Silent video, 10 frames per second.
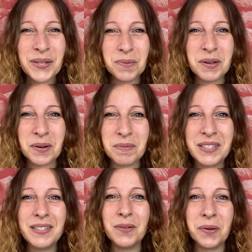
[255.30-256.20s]
Du bekommst
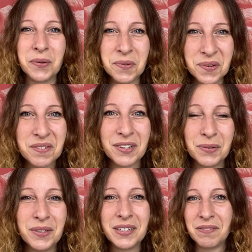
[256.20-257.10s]
diesen Euro
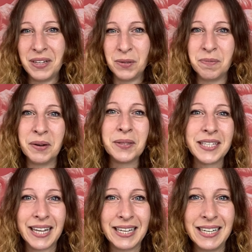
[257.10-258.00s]
rückvergütet, wenn du bei
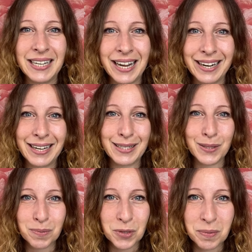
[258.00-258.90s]
uns dann in Leingarten
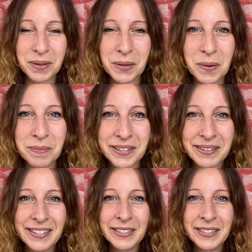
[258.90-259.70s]
zum Shopping kommst.